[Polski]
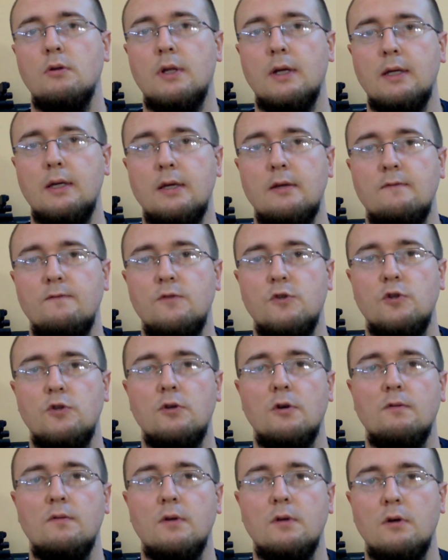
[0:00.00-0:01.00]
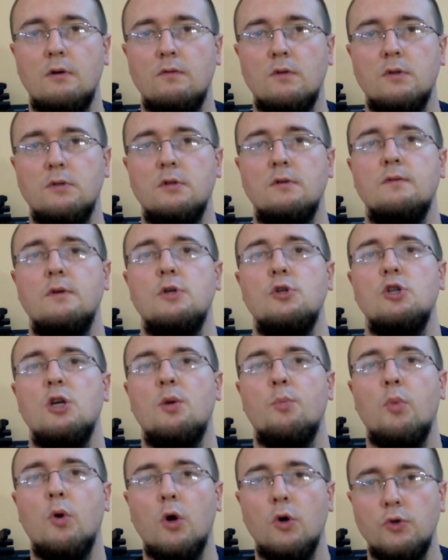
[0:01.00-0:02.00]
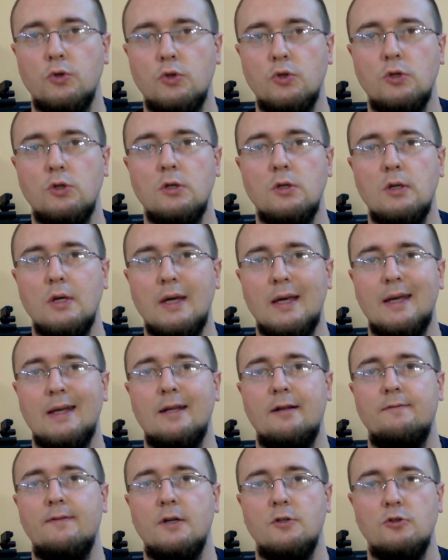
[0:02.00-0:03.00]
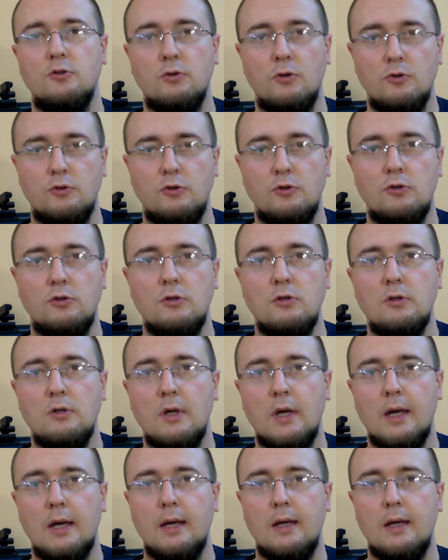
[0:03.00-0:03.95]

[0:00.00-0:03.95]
takiej wiśniowej, owocowej cierpkości, kwaśności,